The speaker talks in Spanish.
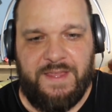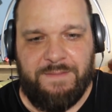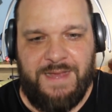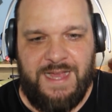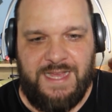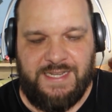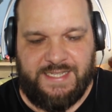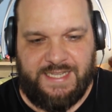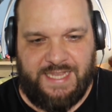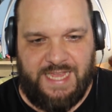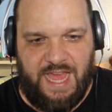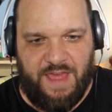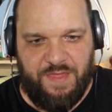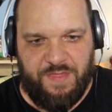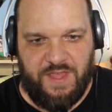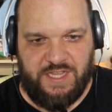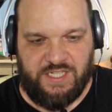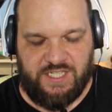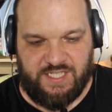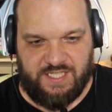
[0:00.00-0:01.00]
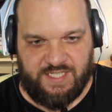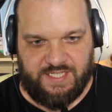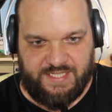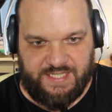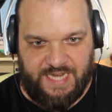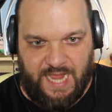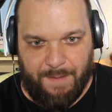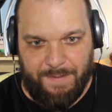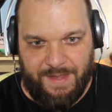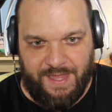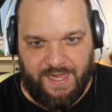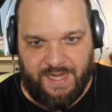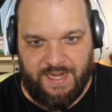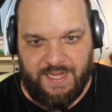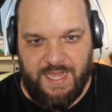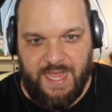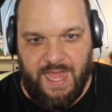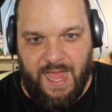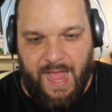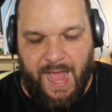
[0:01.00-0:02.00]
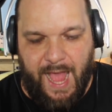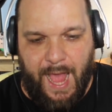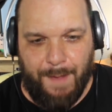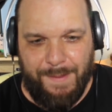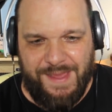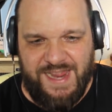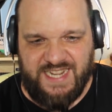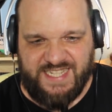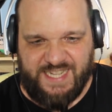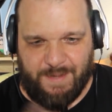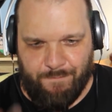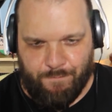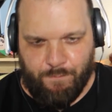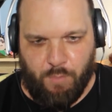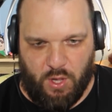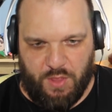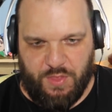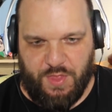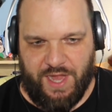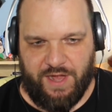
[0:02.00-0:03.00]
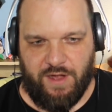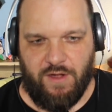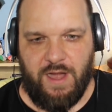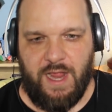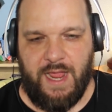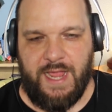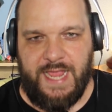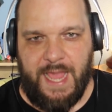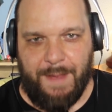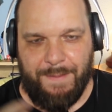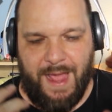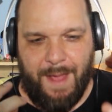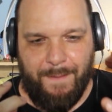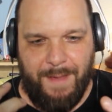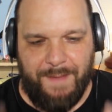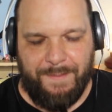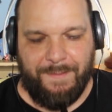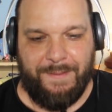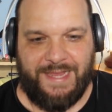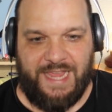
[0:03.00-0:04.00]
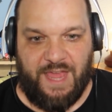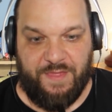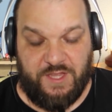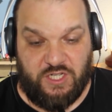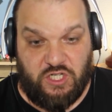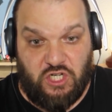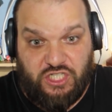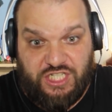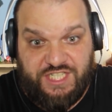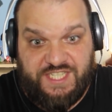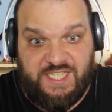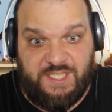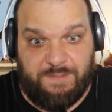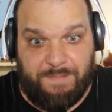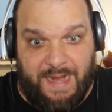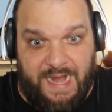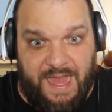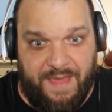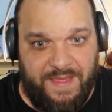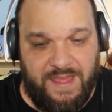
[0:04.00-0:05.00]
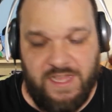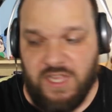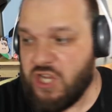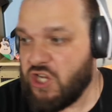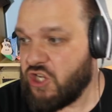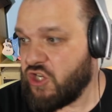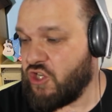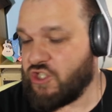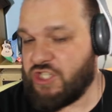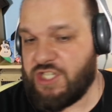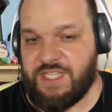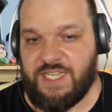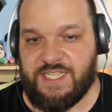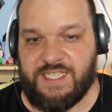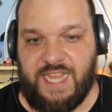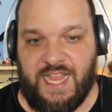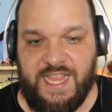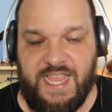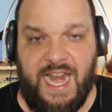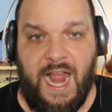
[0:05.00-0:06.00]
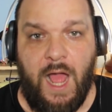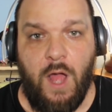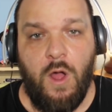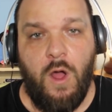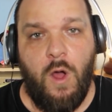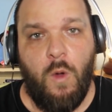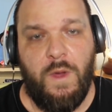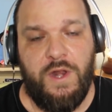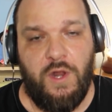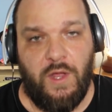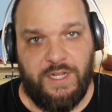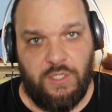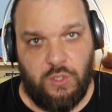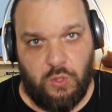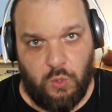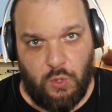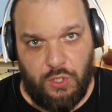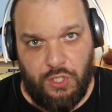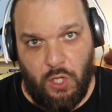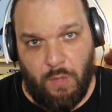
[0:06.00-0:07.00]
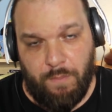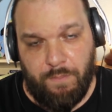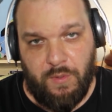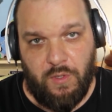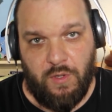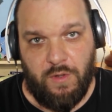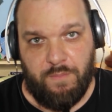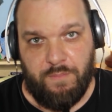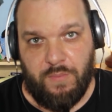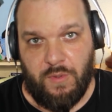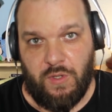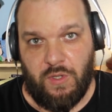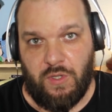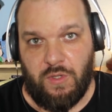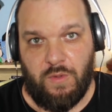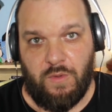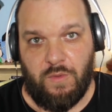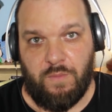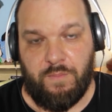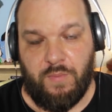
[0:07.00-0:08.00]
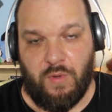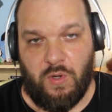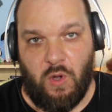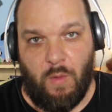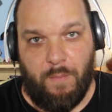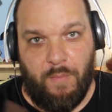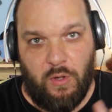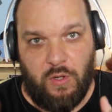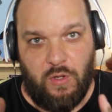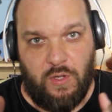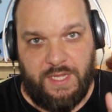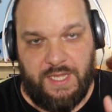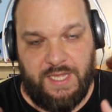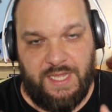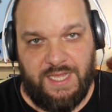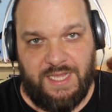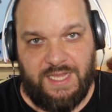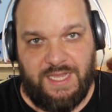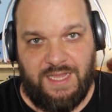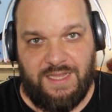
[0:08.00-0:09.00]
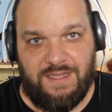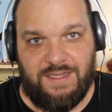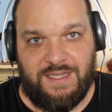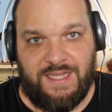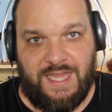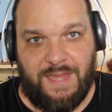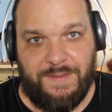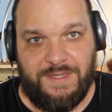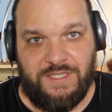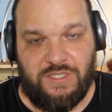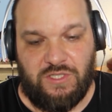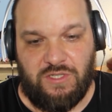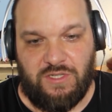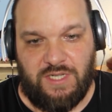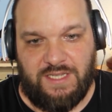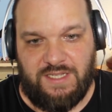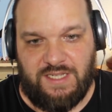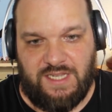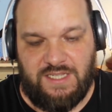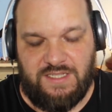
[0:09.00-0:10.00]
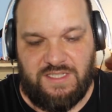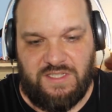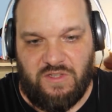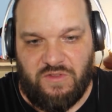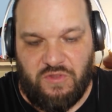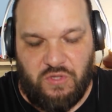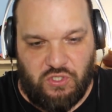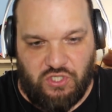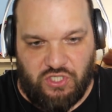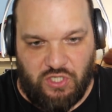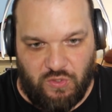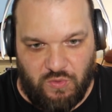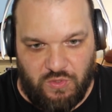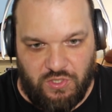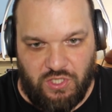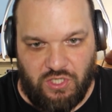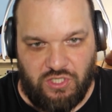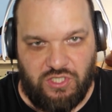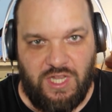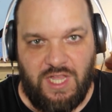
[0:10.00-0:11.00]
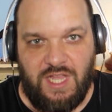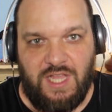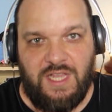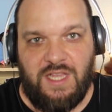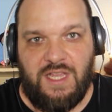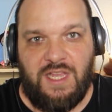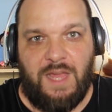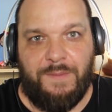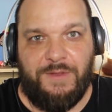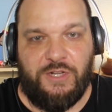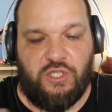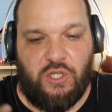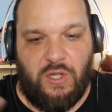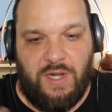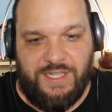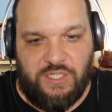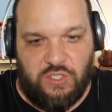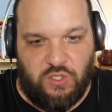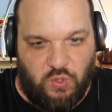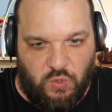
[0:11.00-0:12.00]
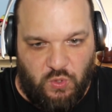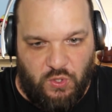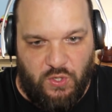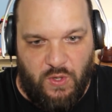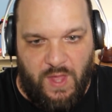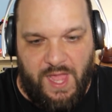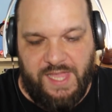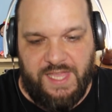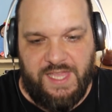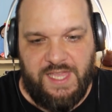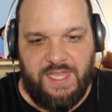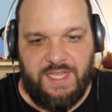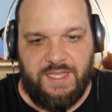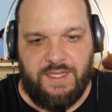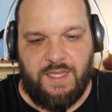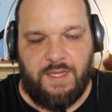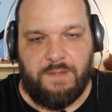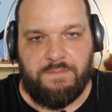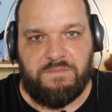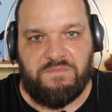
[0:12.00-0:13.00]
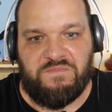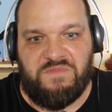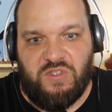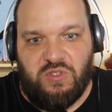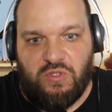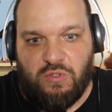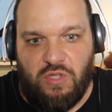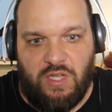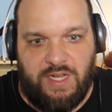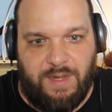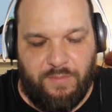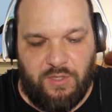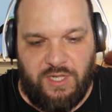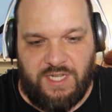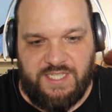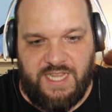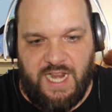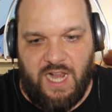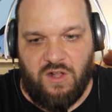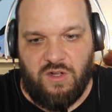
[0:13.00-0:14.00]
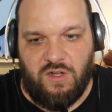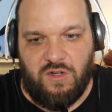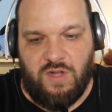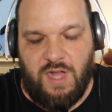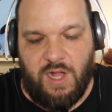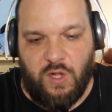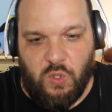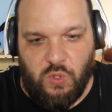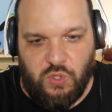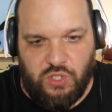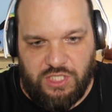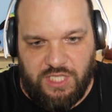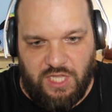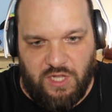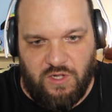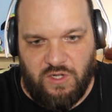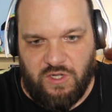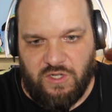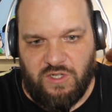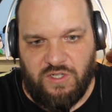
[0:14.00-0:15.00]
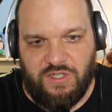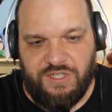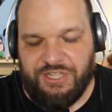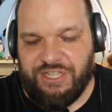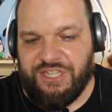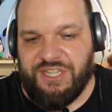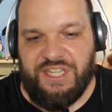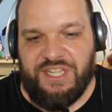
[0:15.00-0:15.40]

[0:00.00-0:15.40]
Dimas, ¿qué haces? A ver, a ver ese bozarrón ahí, a, ver qué haces. No sé si es balada, no sé si es cañera. Bueno, intuyo, por, por, lo poco que, he visto, que, que, han sido dos segundos, he visto el estudio ahí, intuyo que podría ser algo acústico,